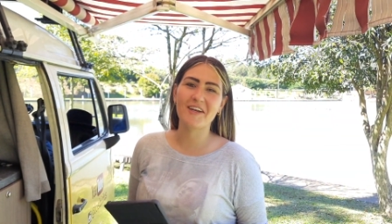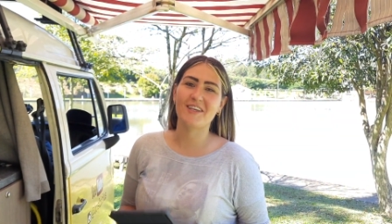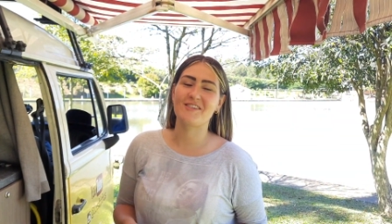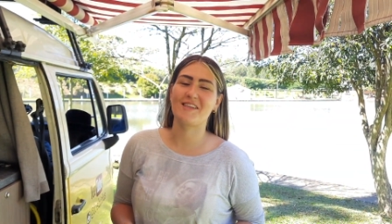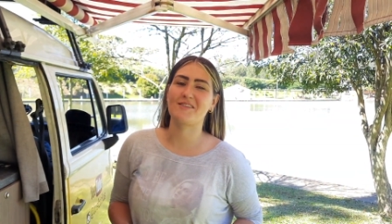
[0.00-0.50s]
que
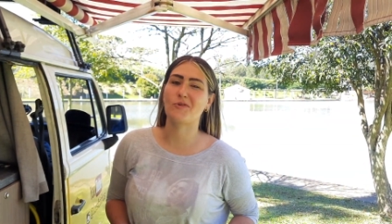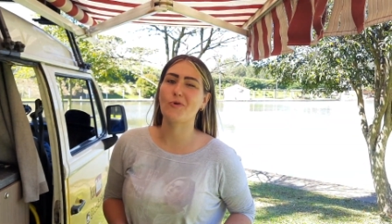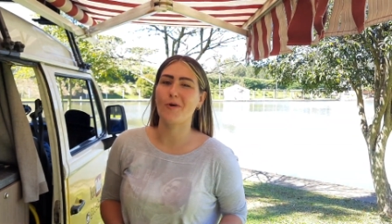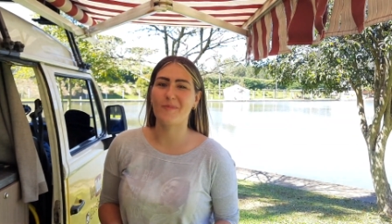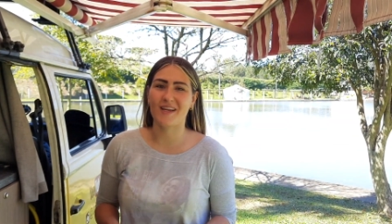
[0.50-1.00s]
a gente
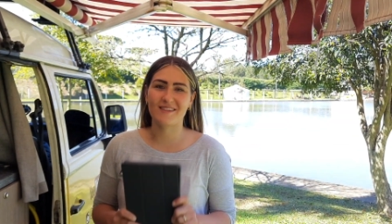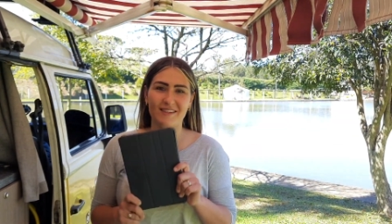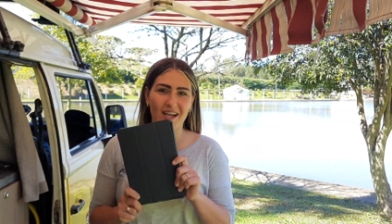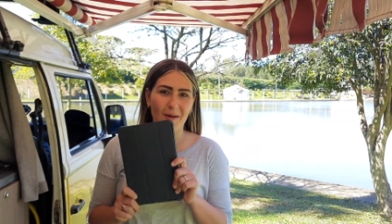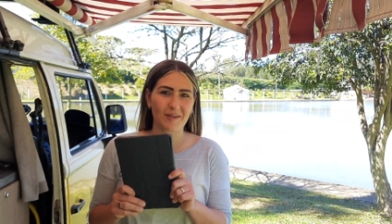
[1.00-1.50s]
decidiu comprar esse
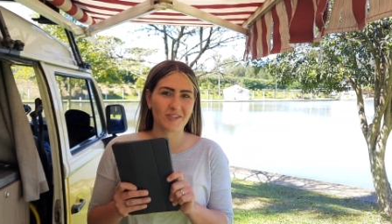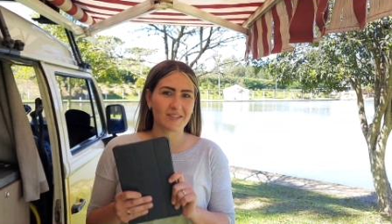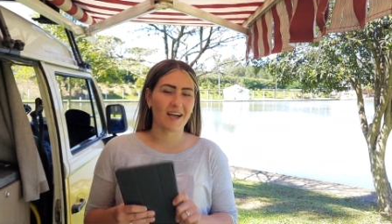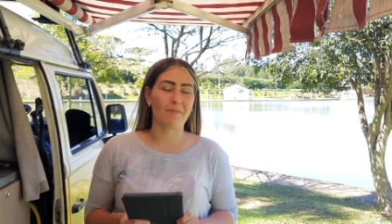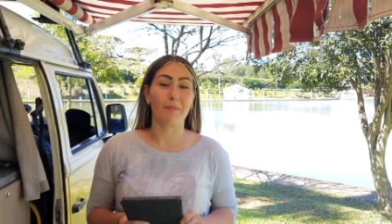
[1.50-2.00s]
tablet
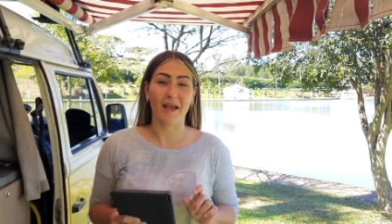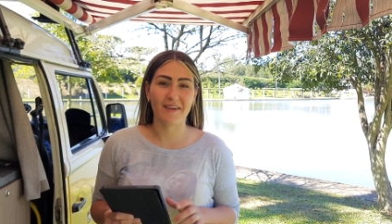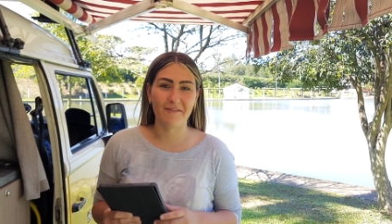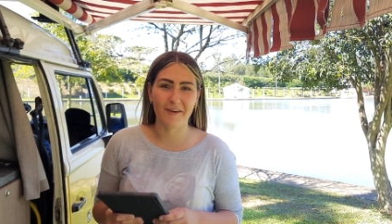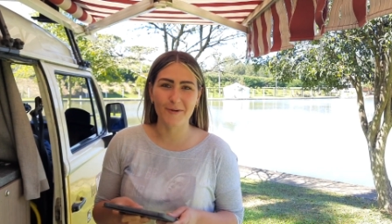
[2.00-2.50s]
da
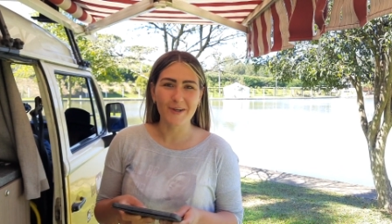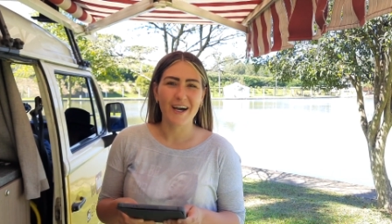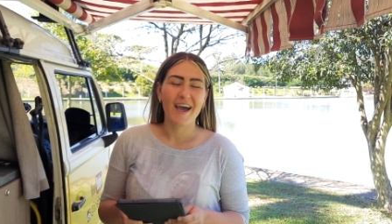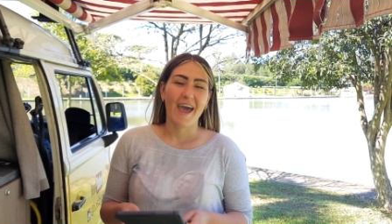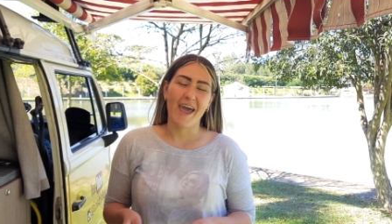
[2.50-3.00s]
Blackview
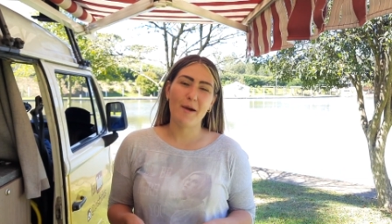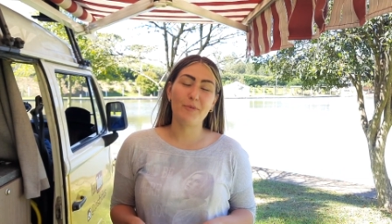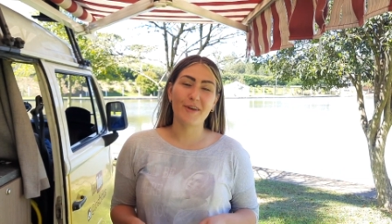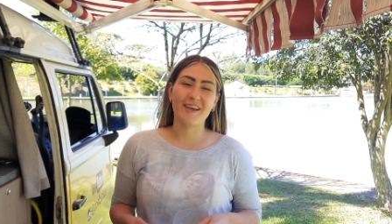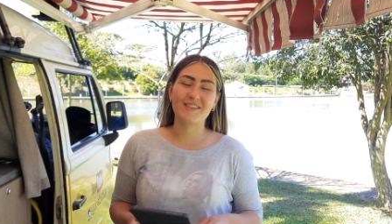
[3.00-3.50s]
é
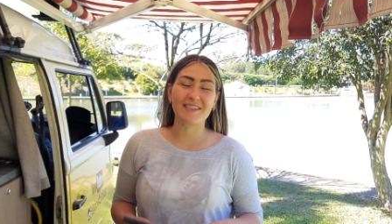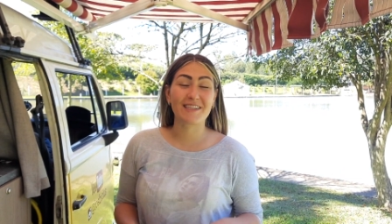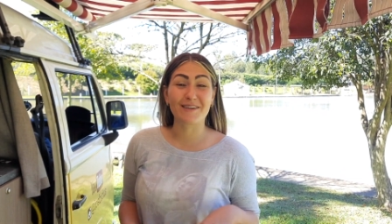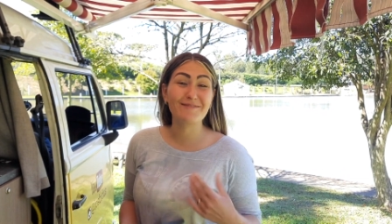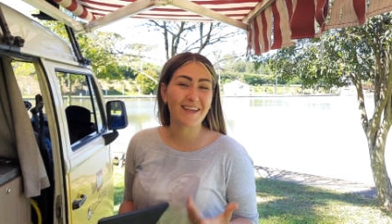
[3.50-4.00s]
porque a gente
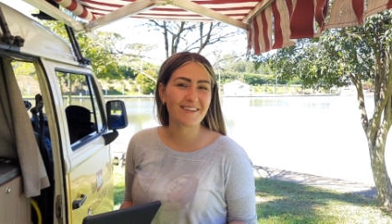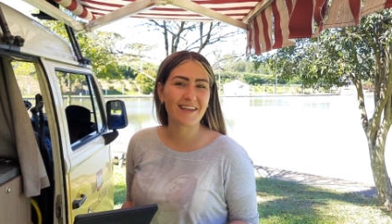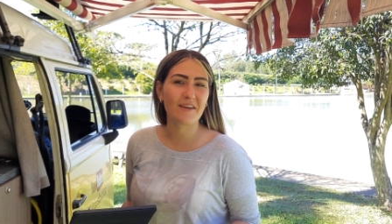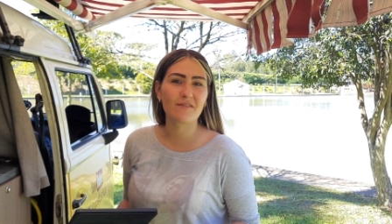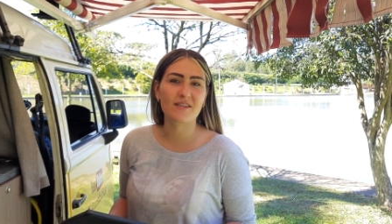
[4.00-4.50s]
não tem
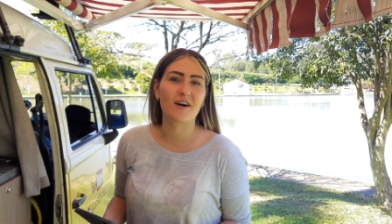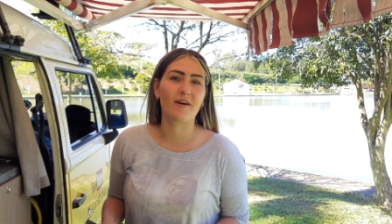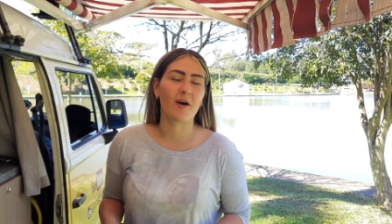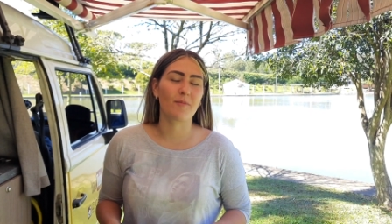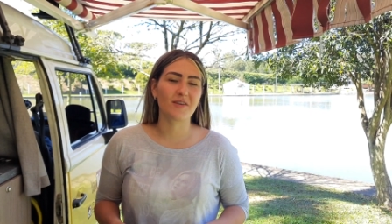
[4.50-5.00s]
televisão,
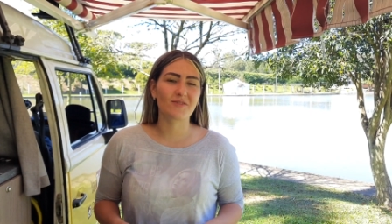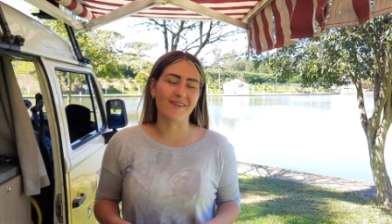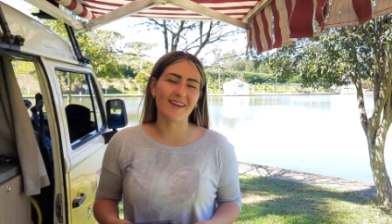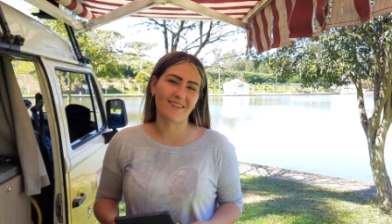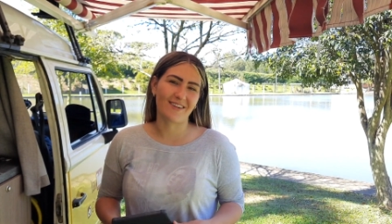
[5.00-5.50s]
é uma
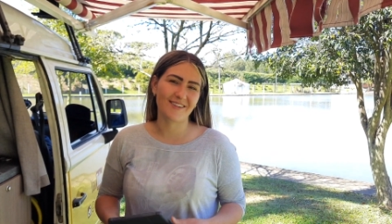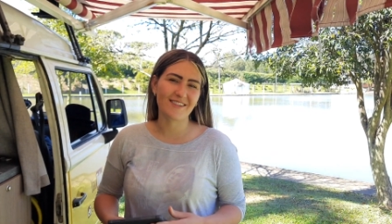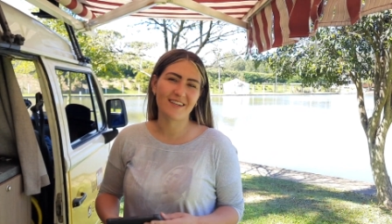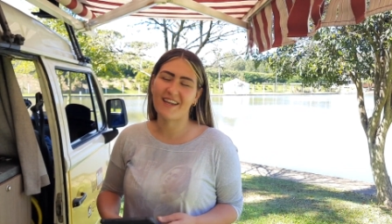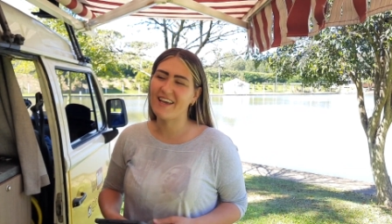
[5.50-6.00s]
escolha
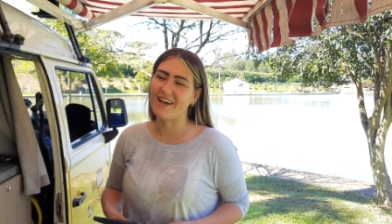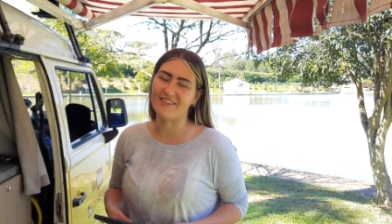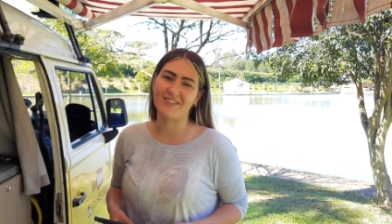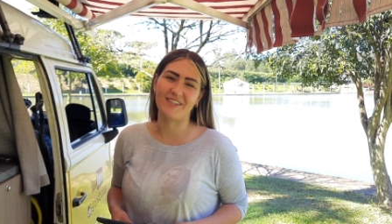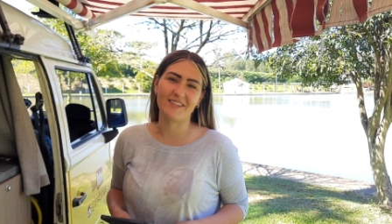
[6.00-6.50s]
nossa, né? A
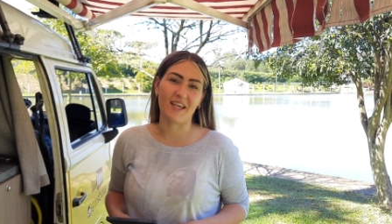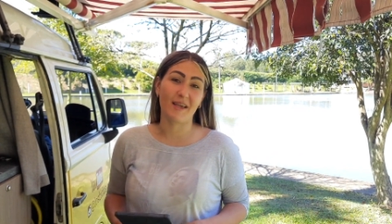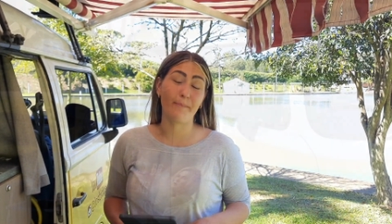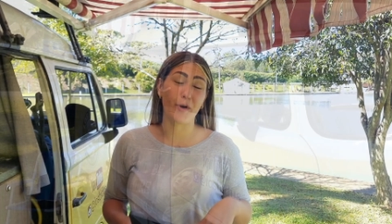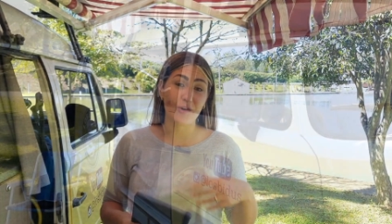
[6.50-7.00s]

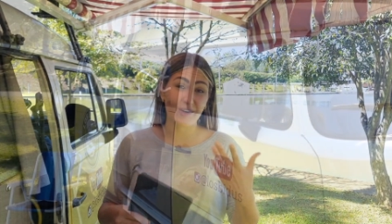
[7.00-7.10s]
gente pouco